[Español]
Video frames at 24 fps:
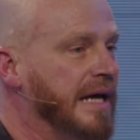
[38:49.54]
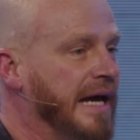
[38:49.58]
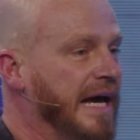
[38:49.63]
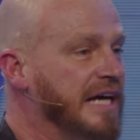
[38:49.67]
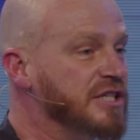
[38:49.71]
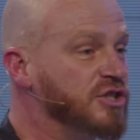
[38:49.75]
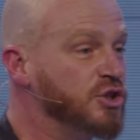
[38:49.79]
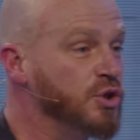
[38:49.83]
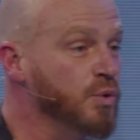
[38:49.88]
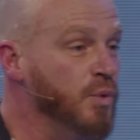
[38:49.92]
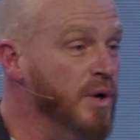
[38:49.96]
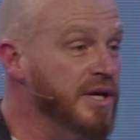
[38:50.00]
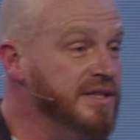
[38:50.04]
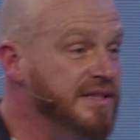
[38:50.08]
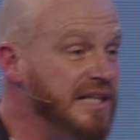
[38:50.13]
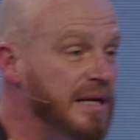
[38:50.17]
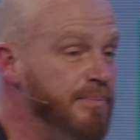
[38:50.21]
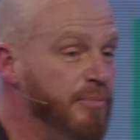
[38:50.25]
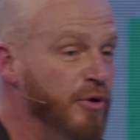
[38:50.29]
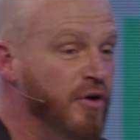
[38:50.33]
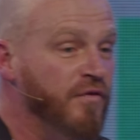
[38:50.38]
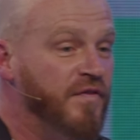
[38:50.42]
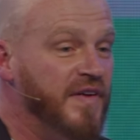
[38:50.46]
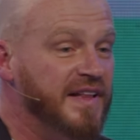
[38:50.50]
Estuvo entre
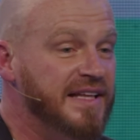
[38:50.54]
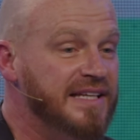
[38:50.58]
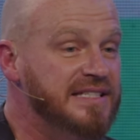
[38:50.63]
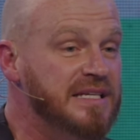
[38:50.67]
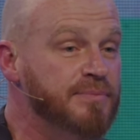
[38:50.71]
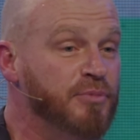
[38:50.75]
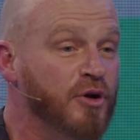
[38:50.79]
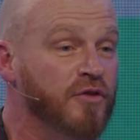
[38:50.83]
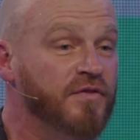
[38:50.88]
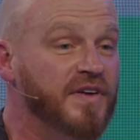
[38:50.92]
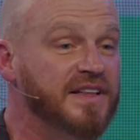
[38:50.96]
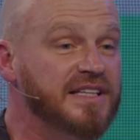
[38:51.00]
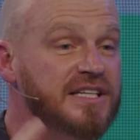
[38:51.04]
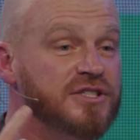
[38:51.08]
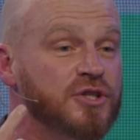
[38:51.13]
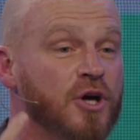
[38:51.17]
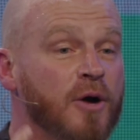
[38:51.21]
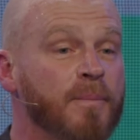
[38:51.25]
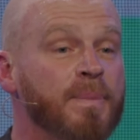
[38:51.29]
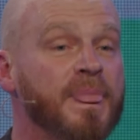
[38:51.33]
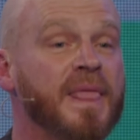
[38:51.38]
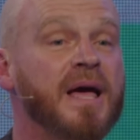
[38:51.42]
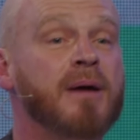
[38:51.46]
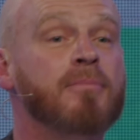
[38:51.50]
profetas y
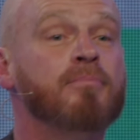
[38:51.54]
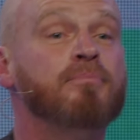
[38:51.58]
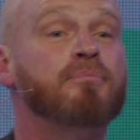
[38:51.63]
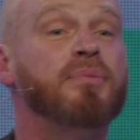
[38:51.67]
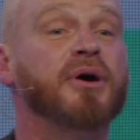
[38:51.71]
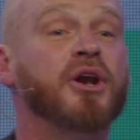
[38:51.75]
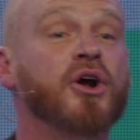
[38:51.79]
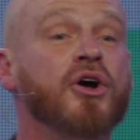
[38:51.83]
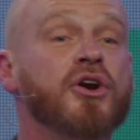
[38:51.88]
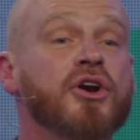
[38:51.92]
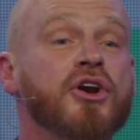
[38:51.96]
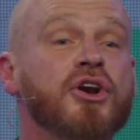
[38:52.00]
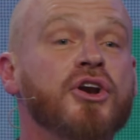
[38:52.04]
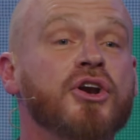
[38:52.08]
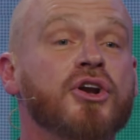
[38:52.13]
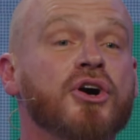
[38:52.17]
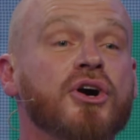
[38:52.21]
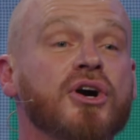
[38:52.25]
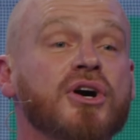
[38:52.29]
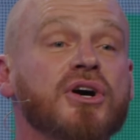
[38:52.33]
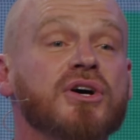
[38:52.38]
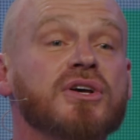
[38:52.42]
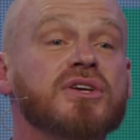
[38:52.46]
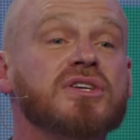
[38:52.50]
profetizó, pero
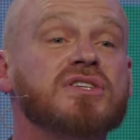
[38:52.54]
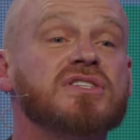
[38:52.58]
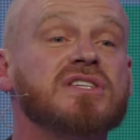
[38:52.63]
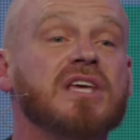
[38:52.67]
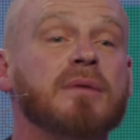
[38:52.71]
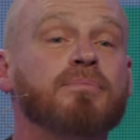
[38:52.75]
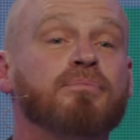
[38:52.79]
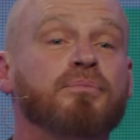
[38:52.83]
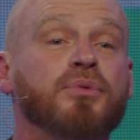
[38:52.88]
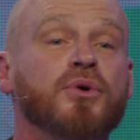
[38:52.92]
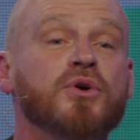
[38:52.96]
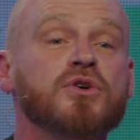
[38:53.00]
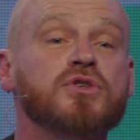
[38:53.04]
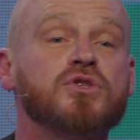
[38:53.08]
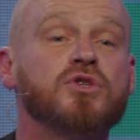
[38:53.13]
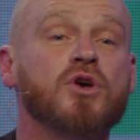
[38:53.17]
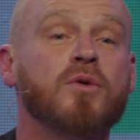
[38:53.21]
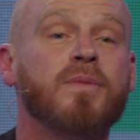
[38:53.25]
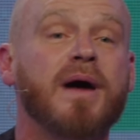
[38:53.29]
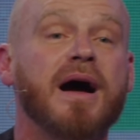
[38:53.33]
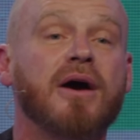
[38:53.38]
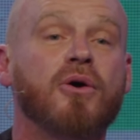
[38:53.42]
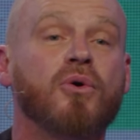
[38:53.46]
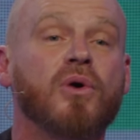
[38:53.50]
no se
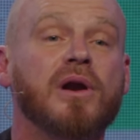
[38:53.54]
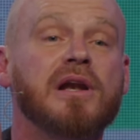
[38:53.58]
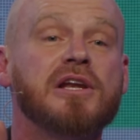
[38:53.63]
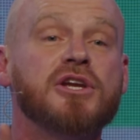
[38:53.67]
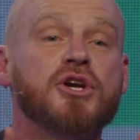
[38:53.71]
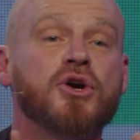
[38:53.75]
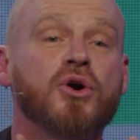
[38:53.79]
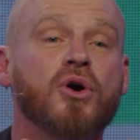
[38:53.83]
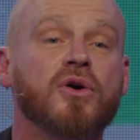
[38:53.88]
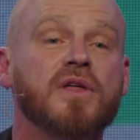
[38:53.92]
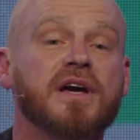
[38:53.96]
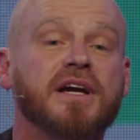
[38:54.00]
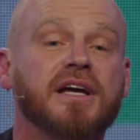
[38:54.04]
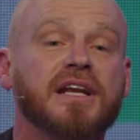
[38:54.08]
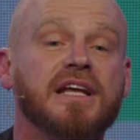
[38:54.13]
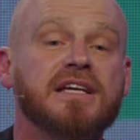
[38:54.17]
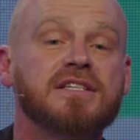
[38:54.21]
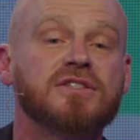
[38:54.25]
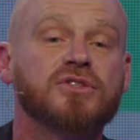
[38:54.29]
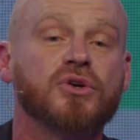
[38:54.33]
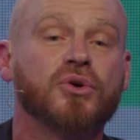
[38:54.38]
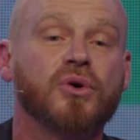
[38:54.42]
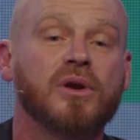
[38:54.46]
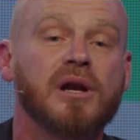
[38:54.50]
puso bajo el yugo de
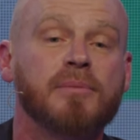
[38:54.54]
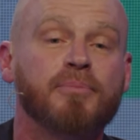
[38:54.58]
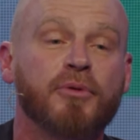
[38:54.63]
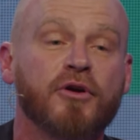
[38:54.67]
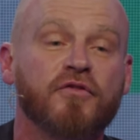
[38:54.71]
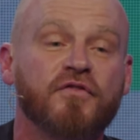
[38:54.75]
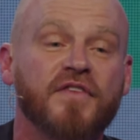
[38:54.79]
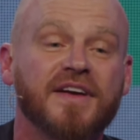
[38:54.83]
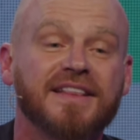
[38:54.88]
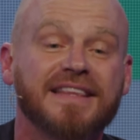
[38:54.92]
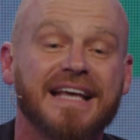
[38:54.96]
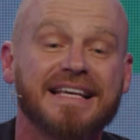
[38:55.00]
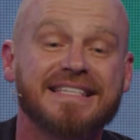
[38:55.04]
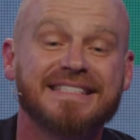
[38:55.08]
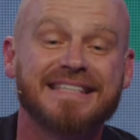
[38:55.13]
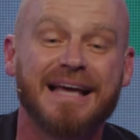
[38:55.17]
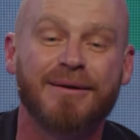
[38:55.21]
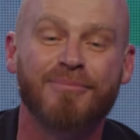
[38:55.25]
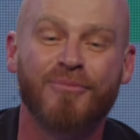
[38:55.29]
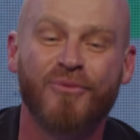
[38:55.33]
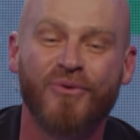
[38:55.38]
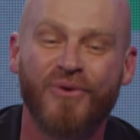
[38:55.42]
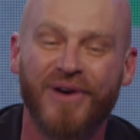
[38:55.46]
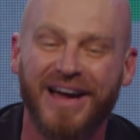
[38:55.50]
Cristo con el profeta
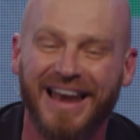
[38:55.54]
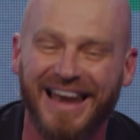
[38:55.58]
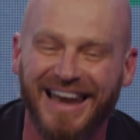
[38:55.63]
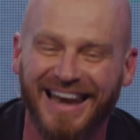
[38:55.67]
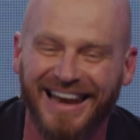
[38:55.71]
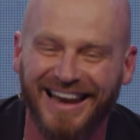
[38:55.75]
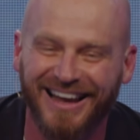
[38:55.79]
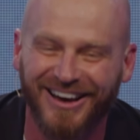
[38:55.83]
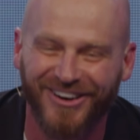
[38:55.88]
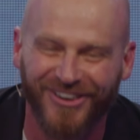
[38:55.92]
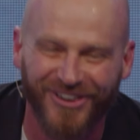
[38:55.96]
Samuel.